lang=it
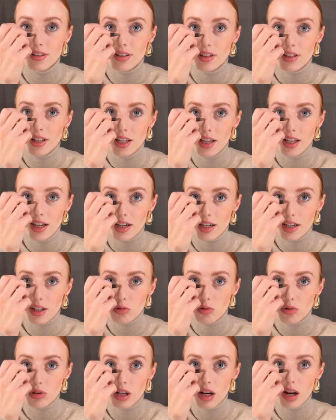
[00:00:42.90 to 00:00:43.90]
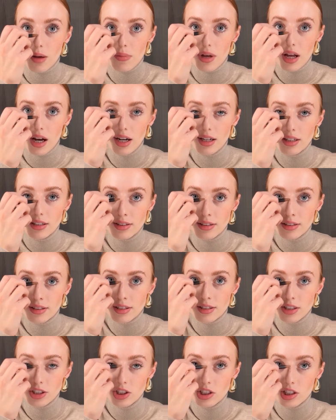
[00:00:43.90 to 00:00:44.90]
E anche tutte le mie
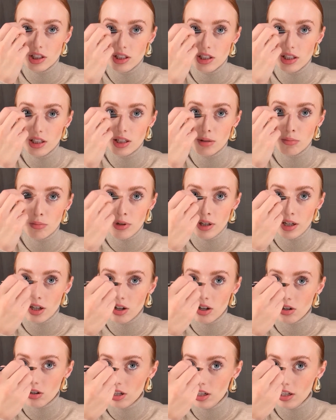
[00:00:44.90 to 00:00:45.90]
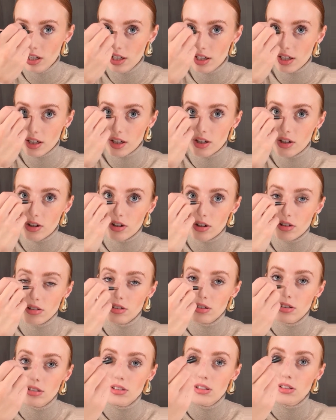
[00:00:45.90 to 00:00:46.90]
lentiginine piccoline che ho